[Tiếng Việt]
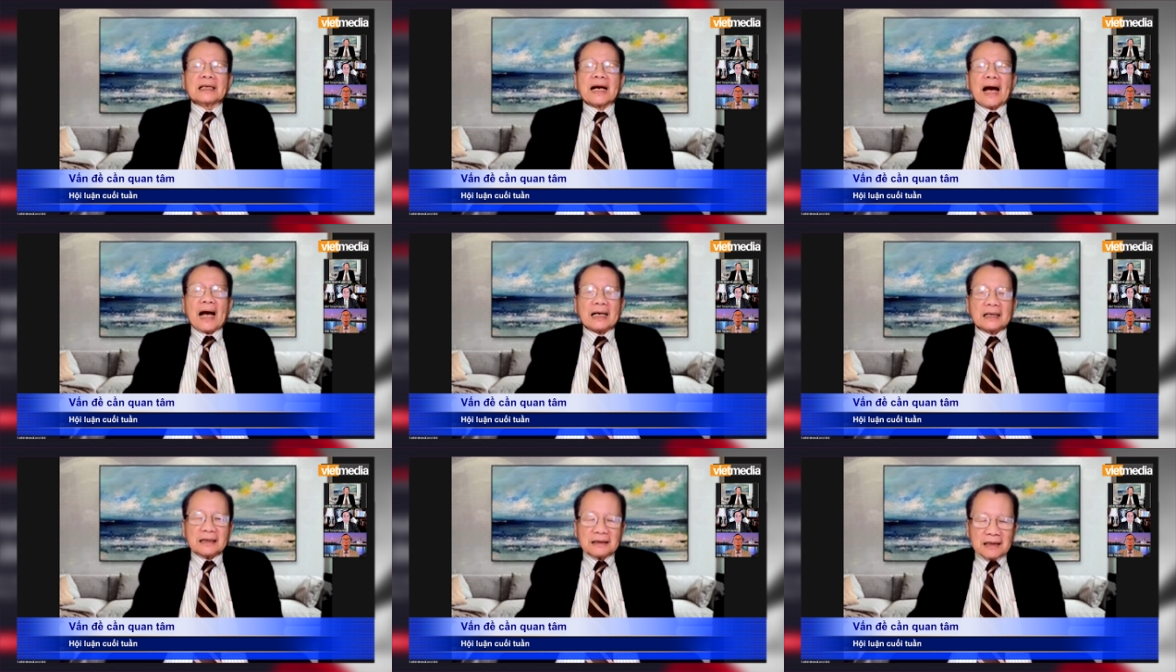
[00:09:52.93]
các
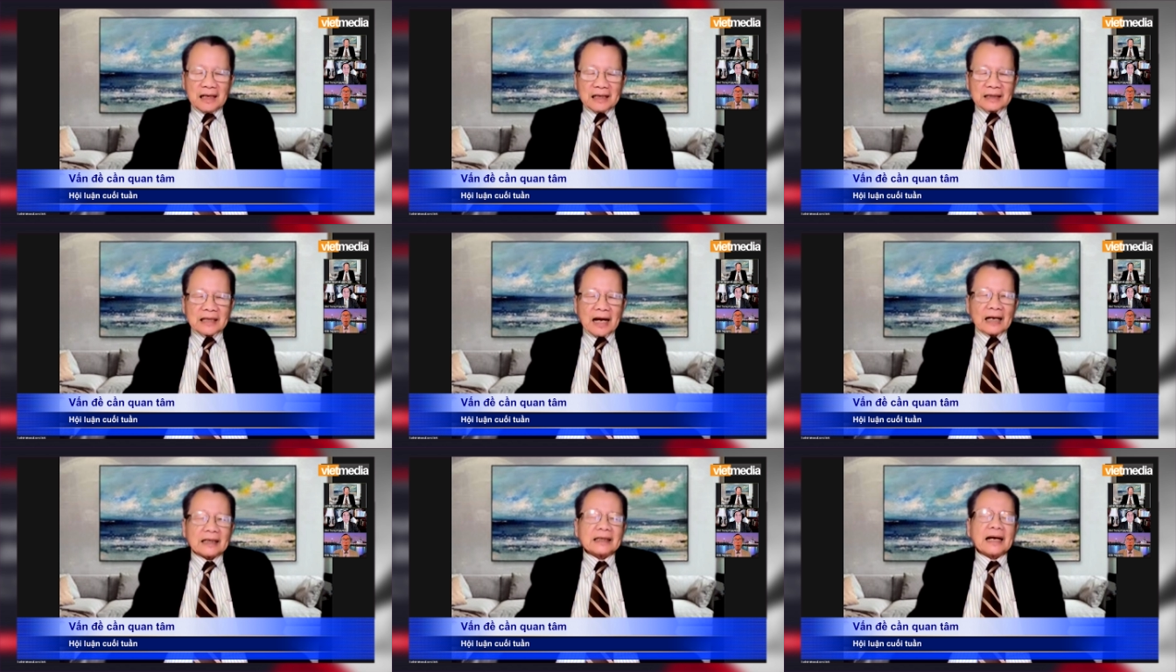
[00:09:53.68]
tỉnh
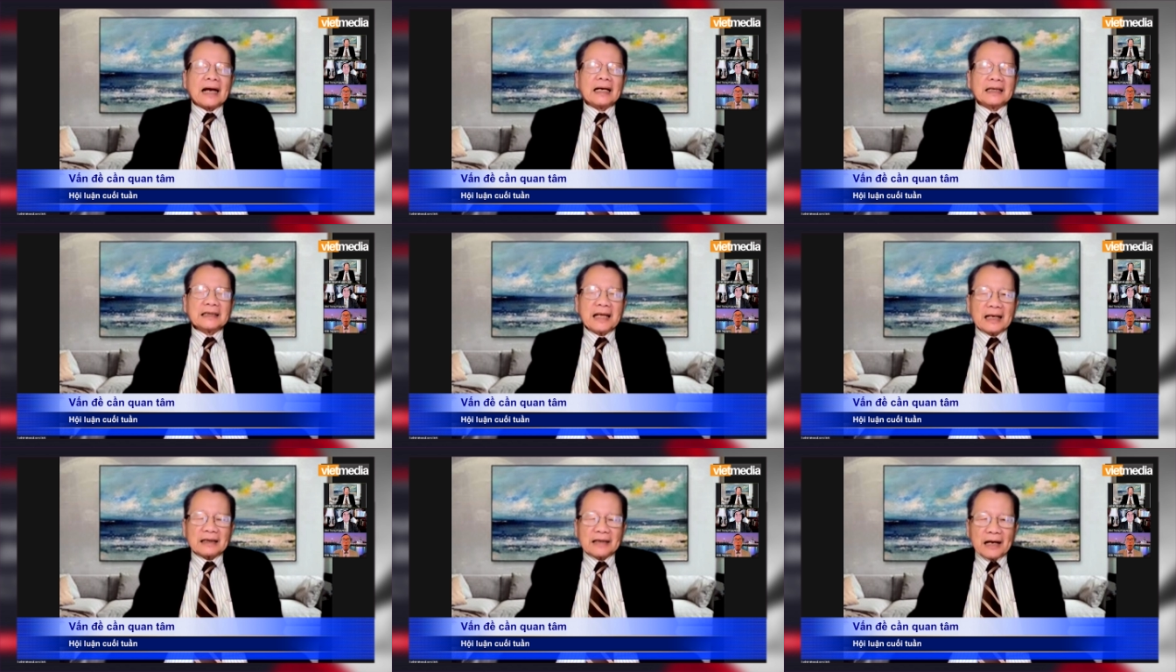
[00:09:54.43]
thành các cái
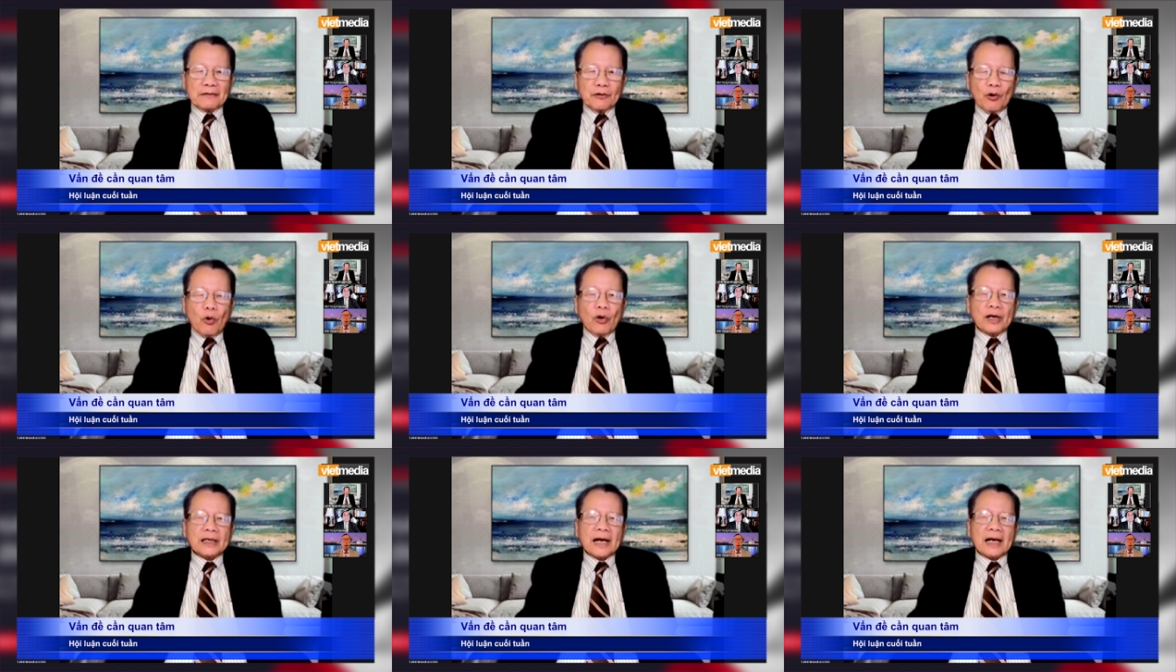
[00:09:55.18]
thành thành
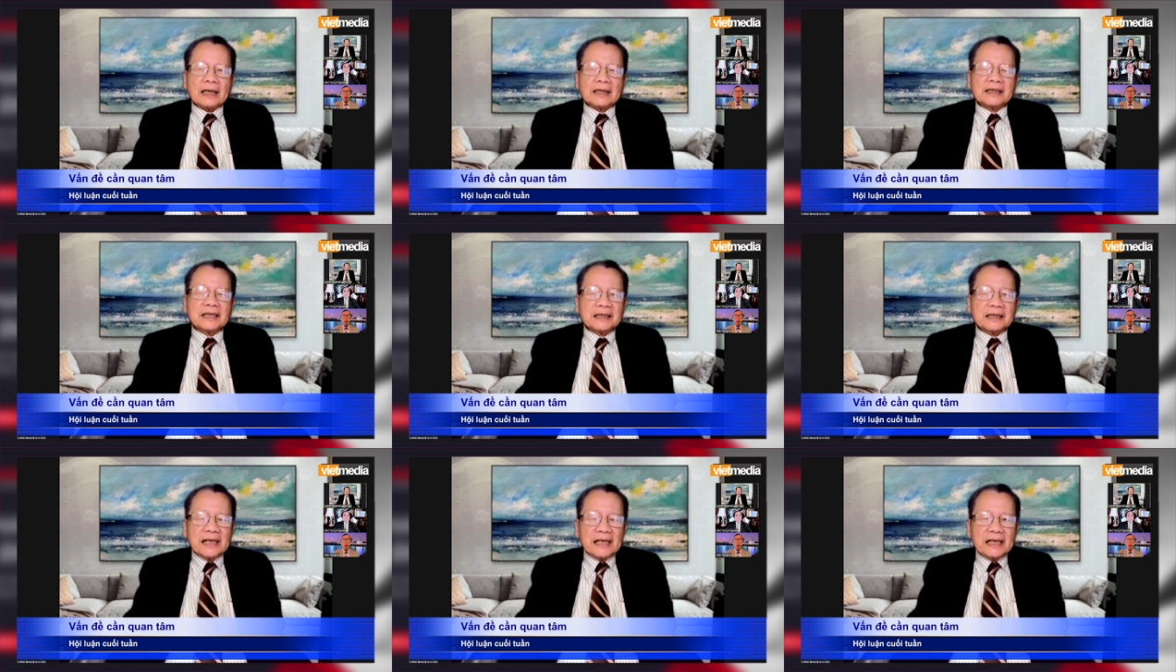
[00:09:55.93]
phố hay các cái
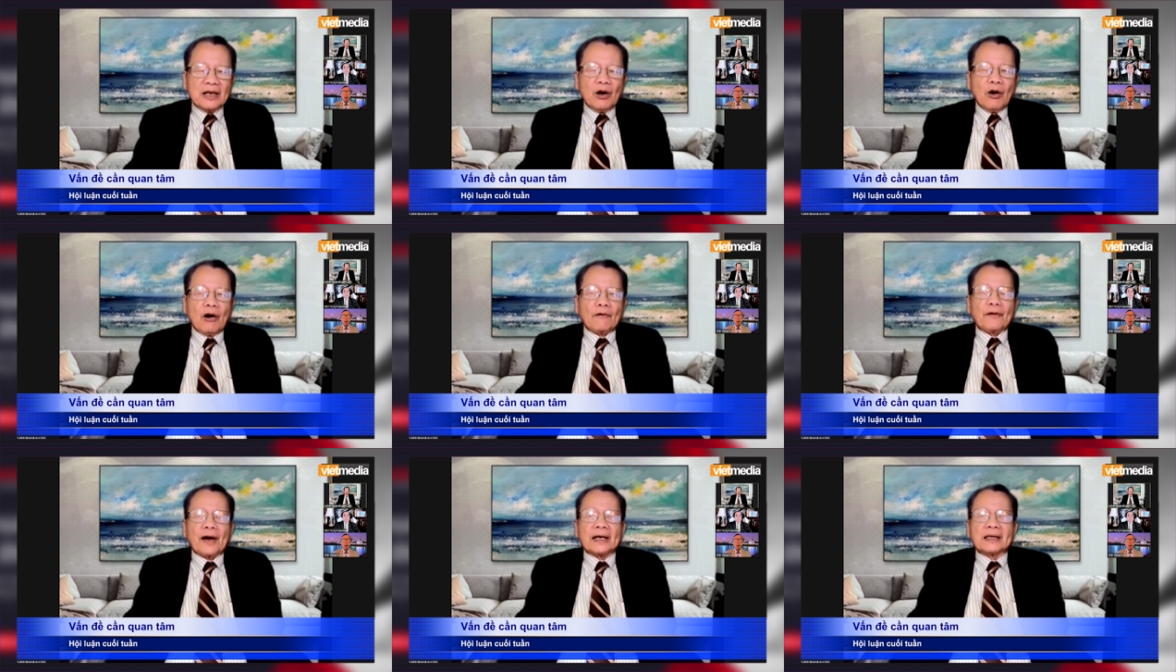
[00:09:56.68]
city đó
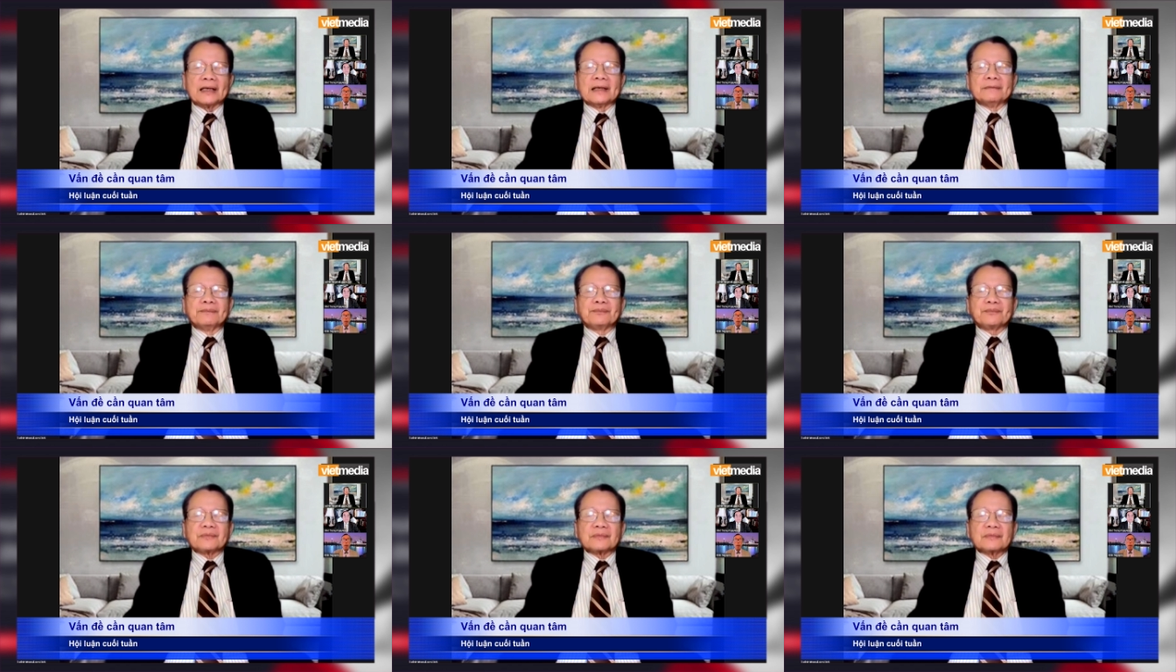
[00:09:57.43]
họ phải
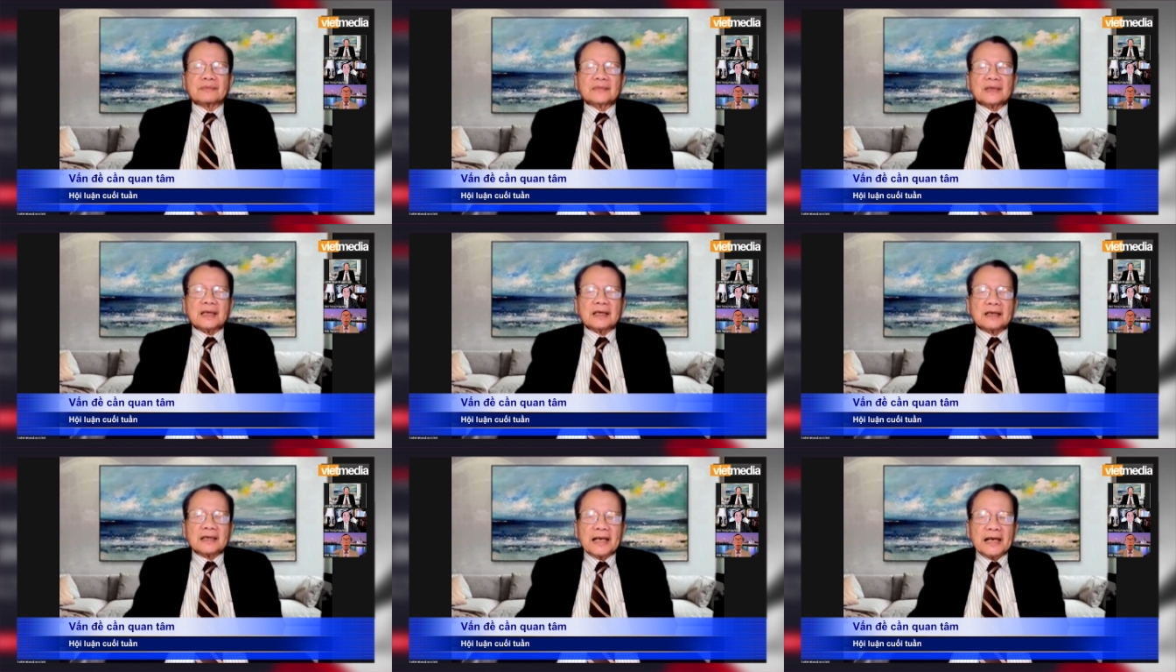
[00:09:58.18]

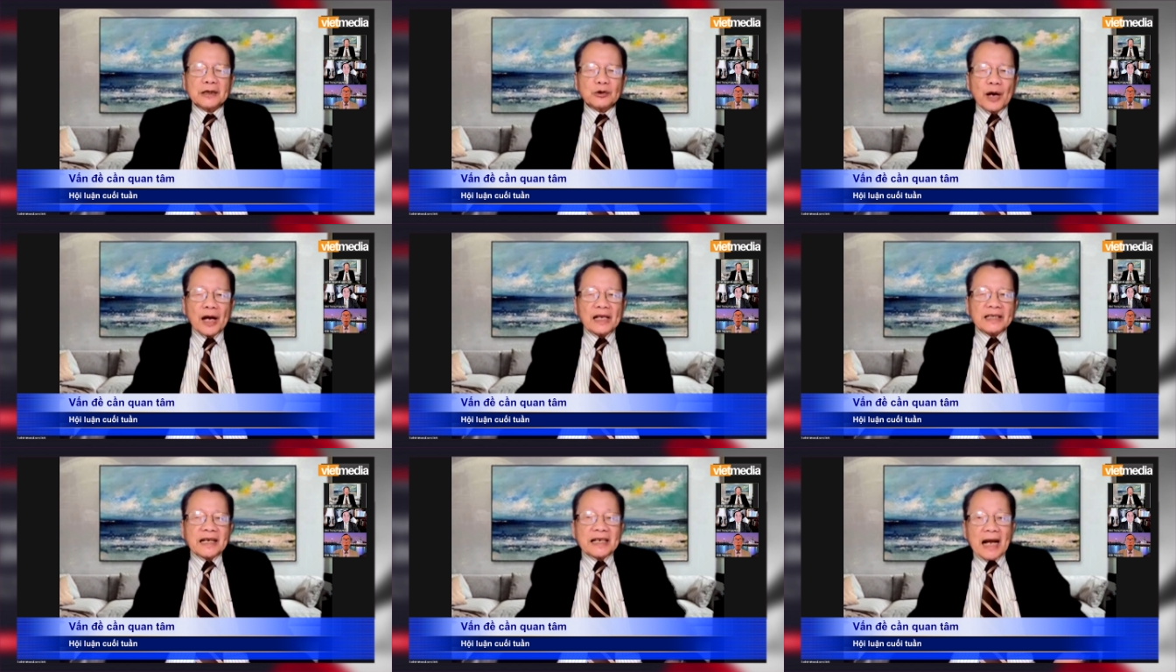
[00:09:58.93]
lấy
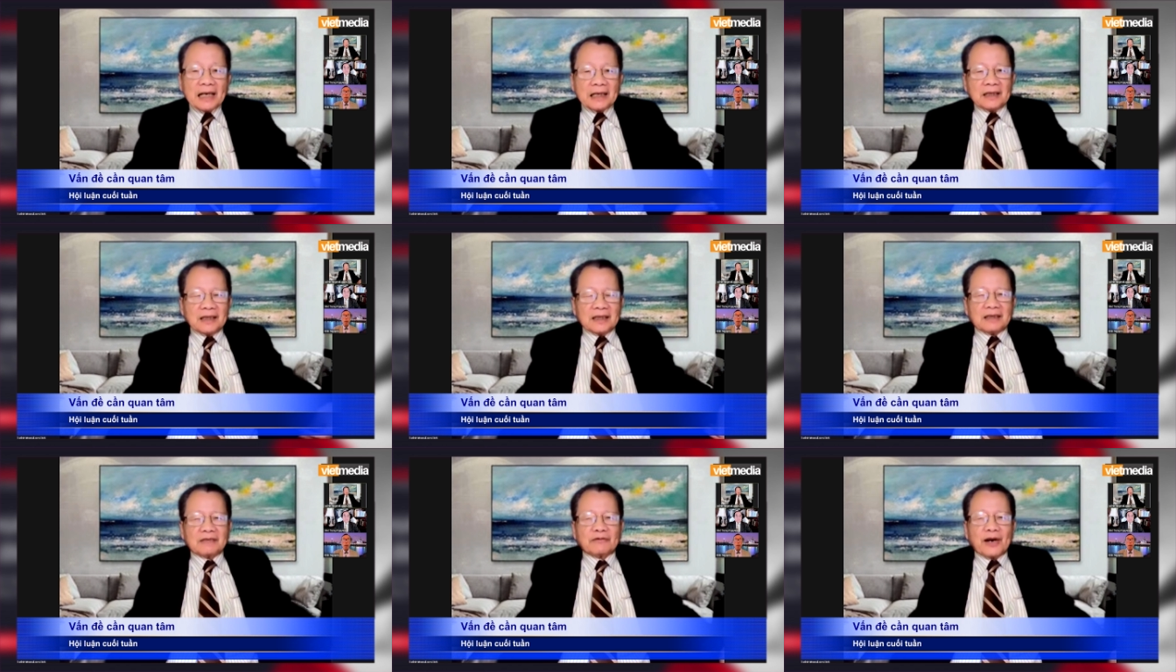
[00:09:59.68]
thuế trên đất
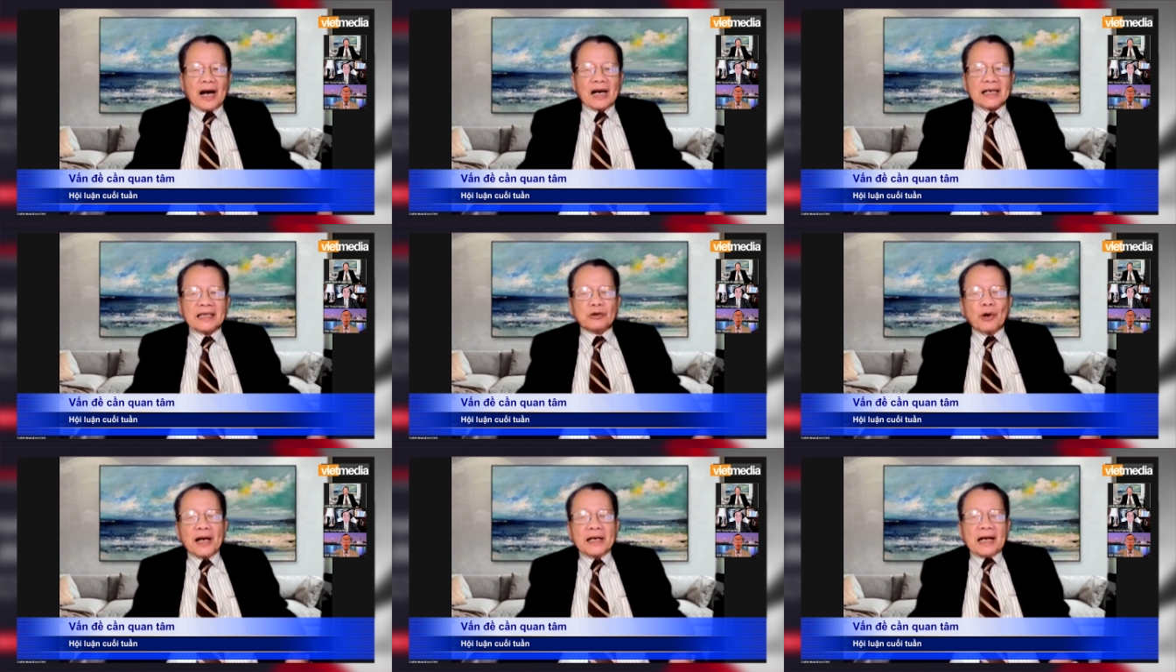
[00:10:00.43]
và
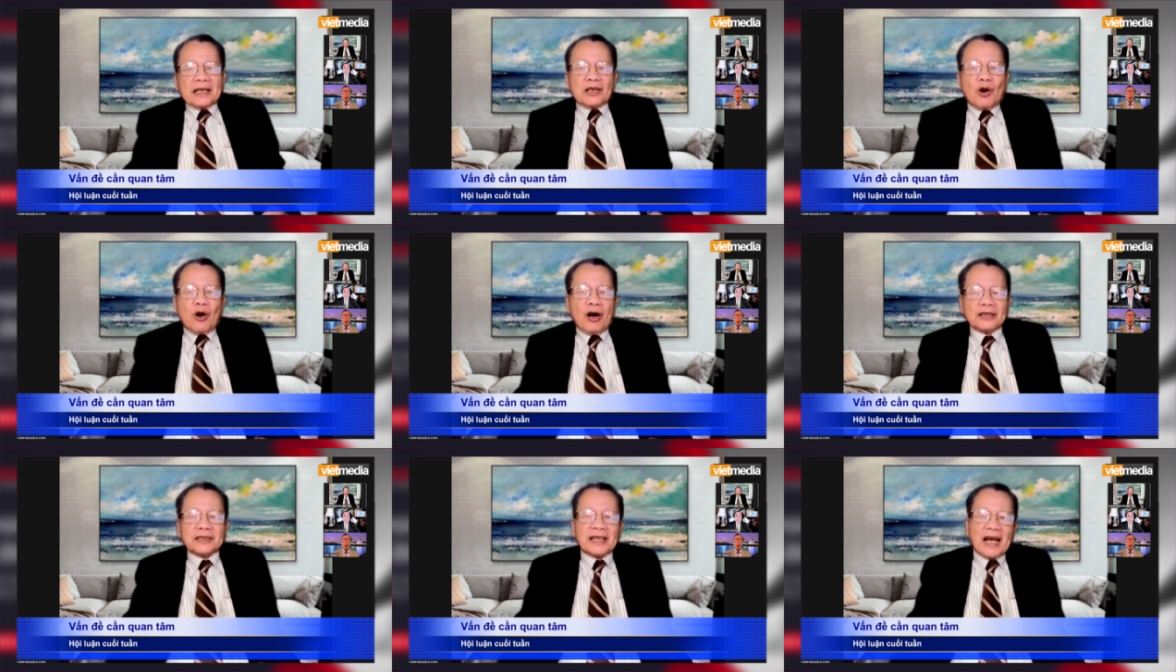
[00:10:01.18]
cái thuế đất
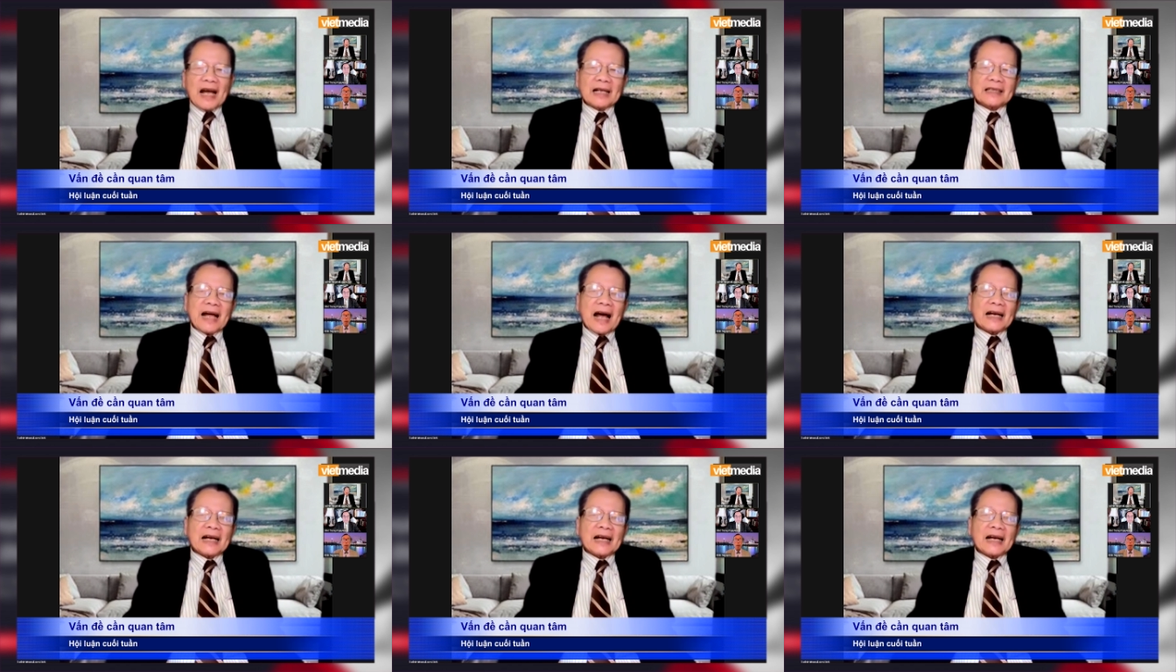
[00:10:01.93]
đó sẽ